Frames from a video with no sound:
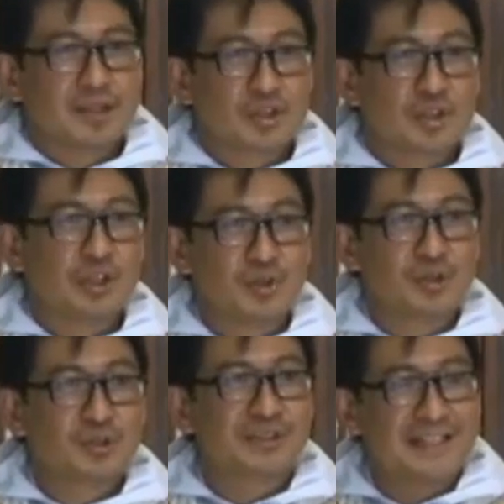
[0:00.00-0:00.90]

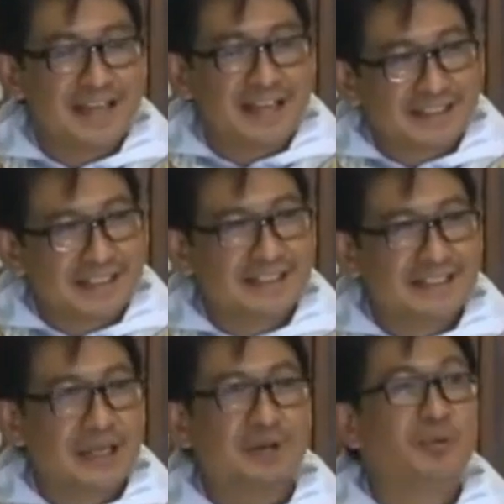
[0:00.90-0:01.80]
Sinusundan
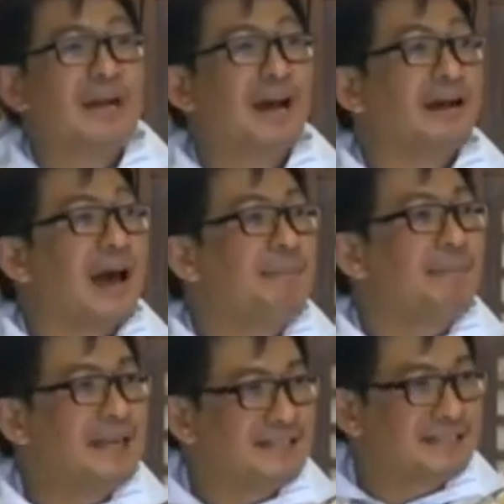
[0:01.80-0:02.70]
natin and we are
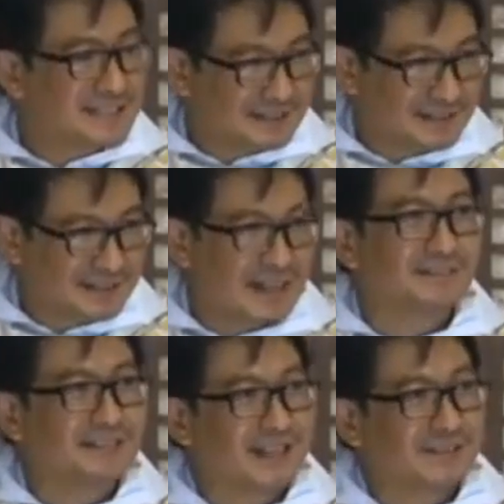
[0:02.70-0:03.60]
amazed
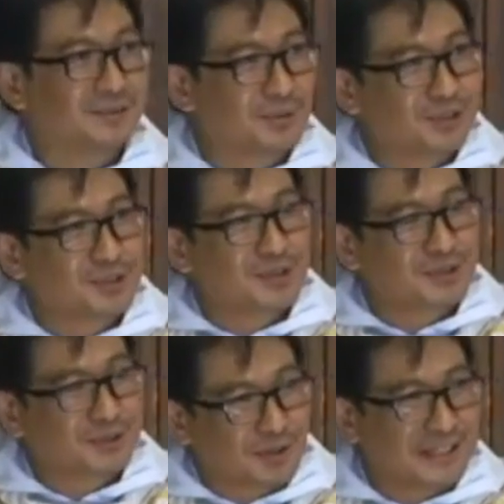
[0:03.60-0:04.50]
at that good
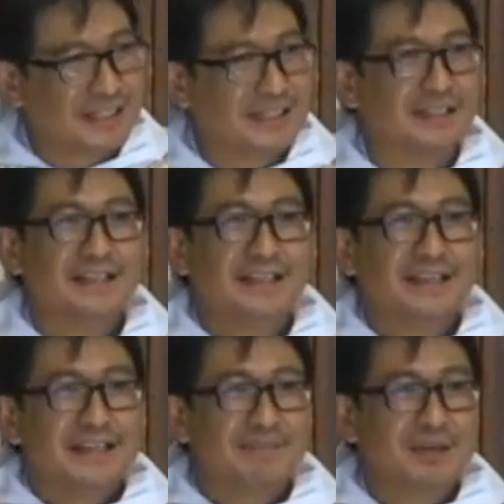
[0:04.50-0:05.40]
story
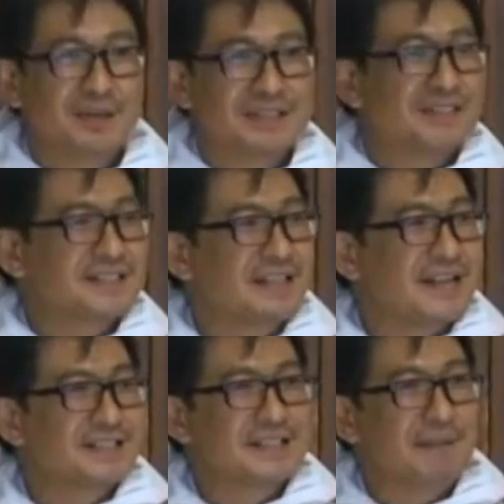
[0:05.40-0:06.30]
because it's
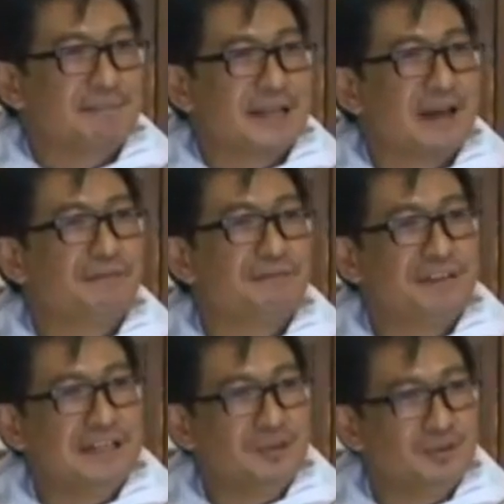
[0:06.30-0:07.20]
not simply a
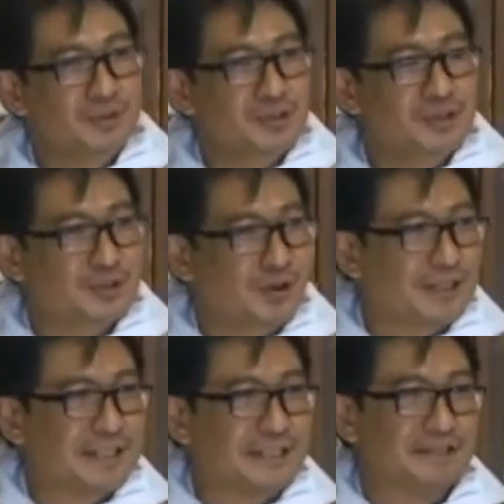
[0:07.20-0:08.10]
feel-good
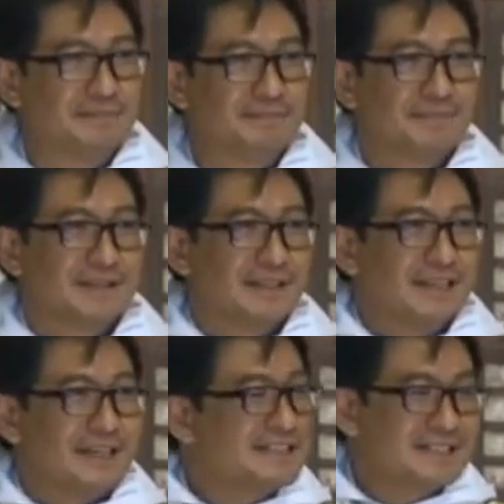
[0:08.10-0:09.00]
story.
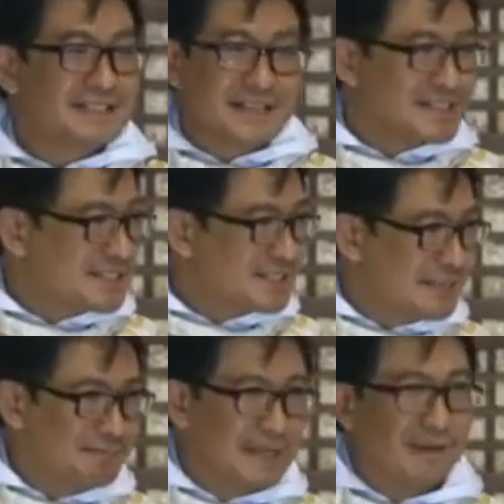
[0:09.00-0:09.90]
It's not
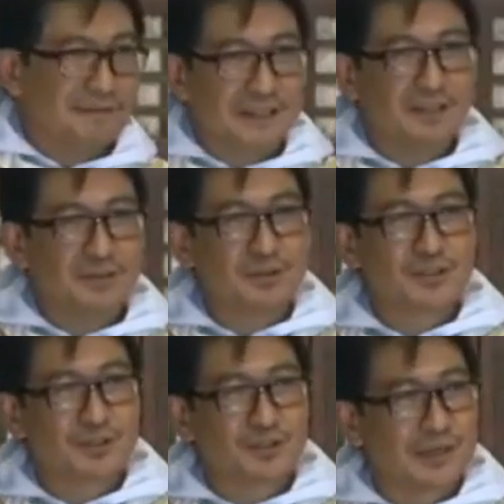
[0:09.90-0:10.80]
simply a
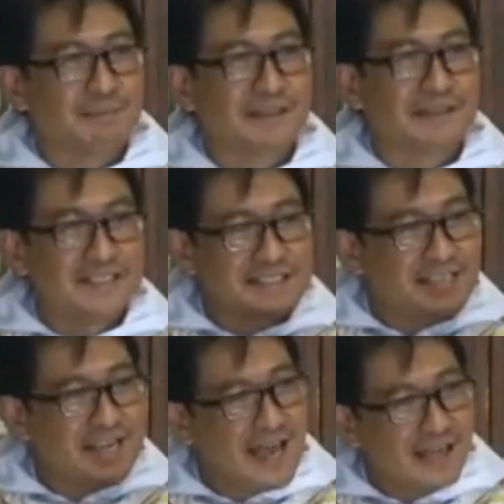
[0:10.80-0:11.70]
feel-good story, but
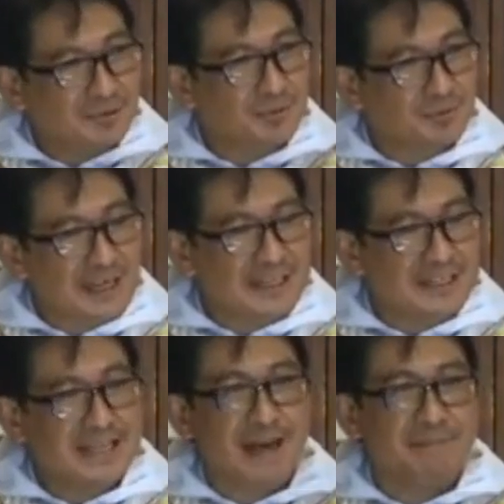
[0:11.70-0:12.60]
it's
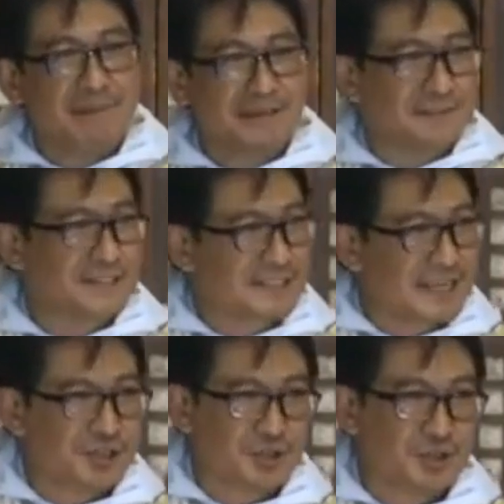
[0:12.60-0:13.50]
actually a
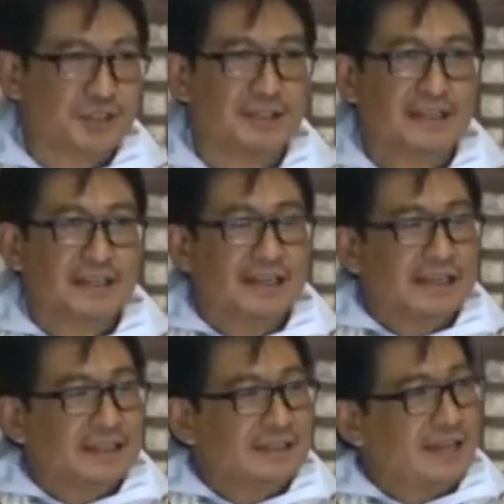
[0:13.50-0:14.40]
manifestation
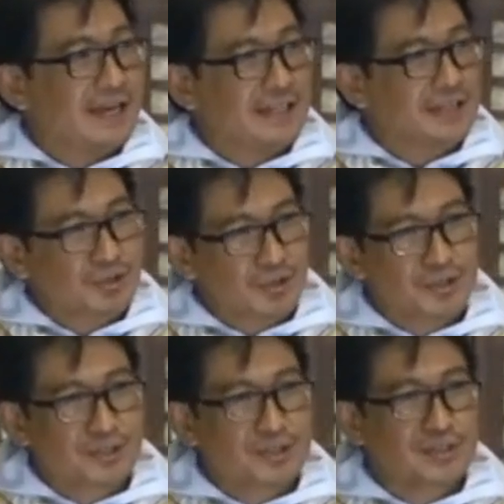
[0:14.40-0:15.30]
na ang Diyos